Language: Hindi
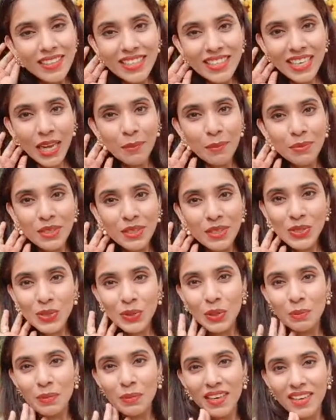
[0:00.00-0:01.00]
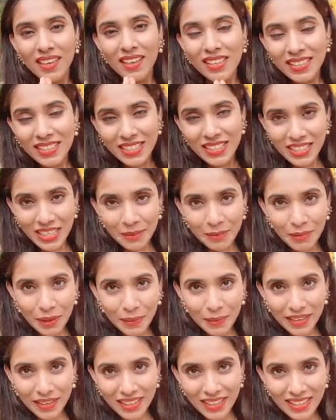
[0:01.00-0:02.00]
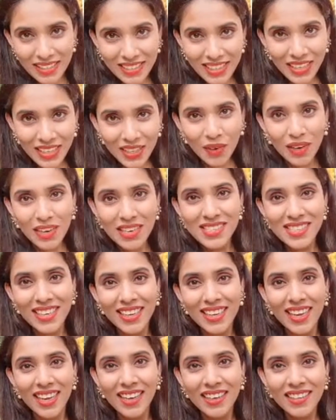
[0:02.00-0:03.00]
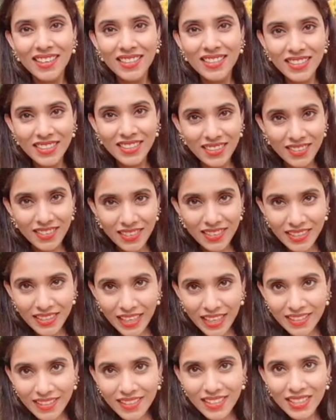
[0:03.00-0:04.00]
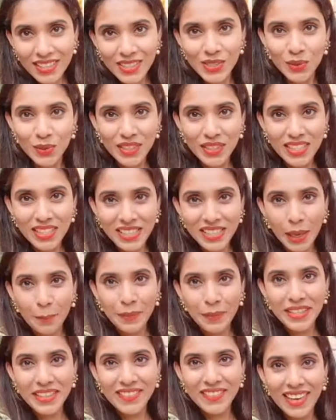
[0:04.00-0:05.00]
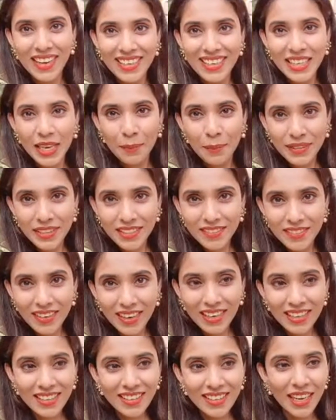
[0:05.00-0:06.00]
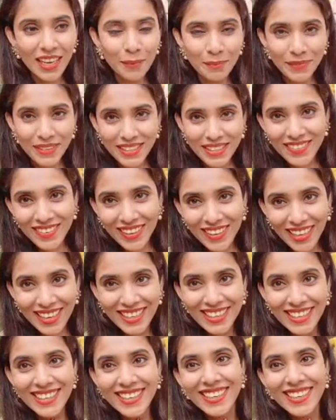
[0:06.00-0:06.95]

राम किशोर मंडल जी जय बाबा की जय करौली सरकार की जितेंद्र सुधी जी हैप्पी दिवाली हैप्पी दिवाली हैप्पी दिवाली